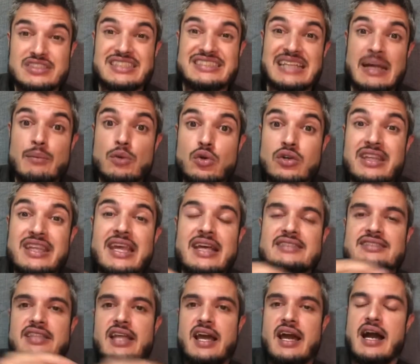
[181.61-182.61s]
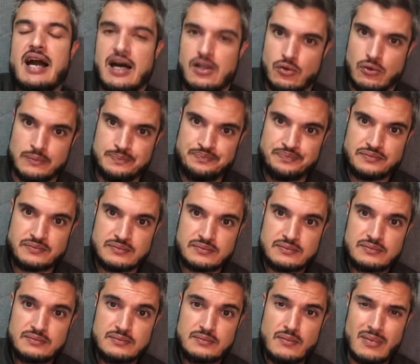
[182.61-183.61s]
sabe o que está errado.
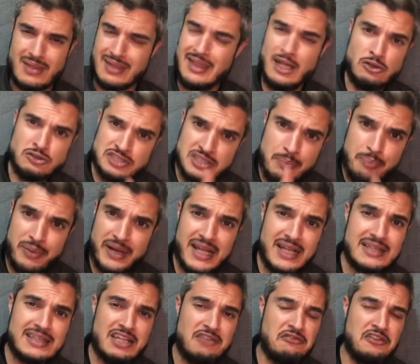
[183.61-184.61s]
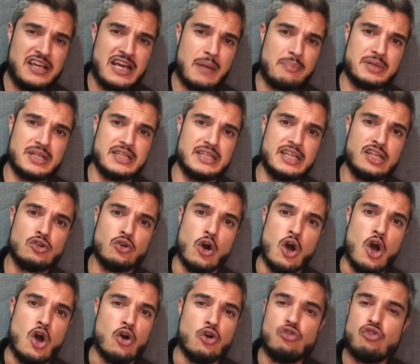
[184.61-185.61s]
Não se prenda em ficar aprendendo
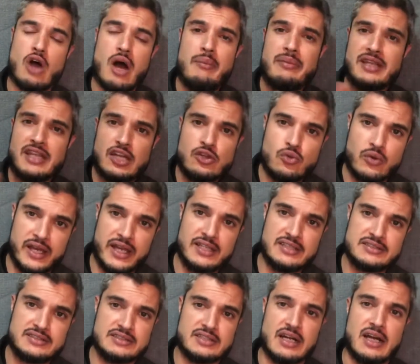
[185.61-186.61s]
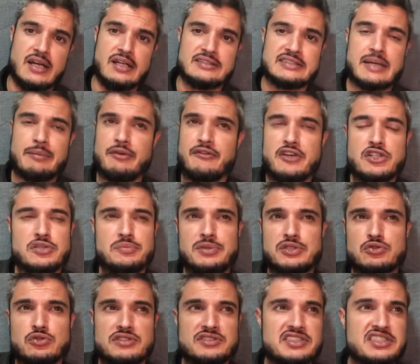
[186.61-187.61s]
o nome da doença, sabe? Eu vejo
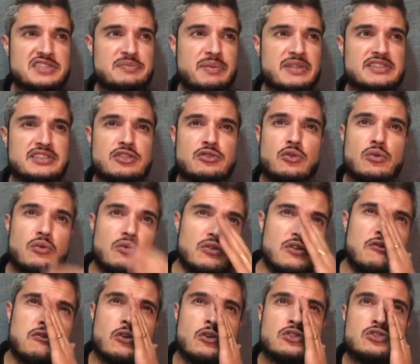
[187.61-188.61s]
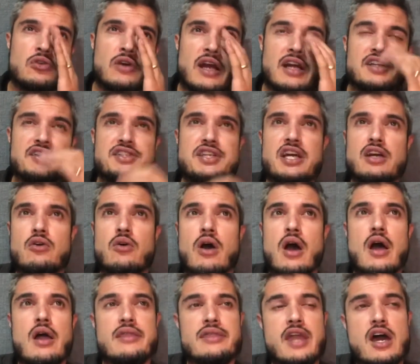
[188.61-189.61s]
pessoas às vezes pensando no, no fluxo cardíaco.
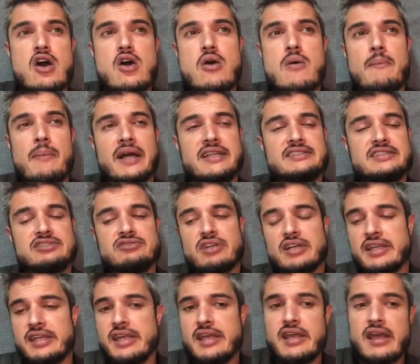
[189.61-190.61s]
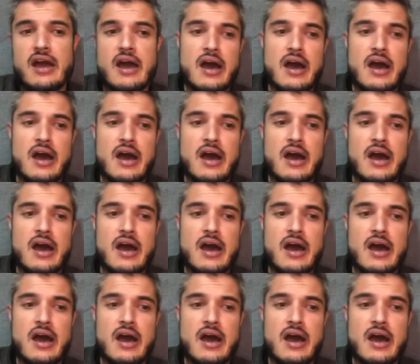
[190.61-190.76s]
Não, mas isso aqui é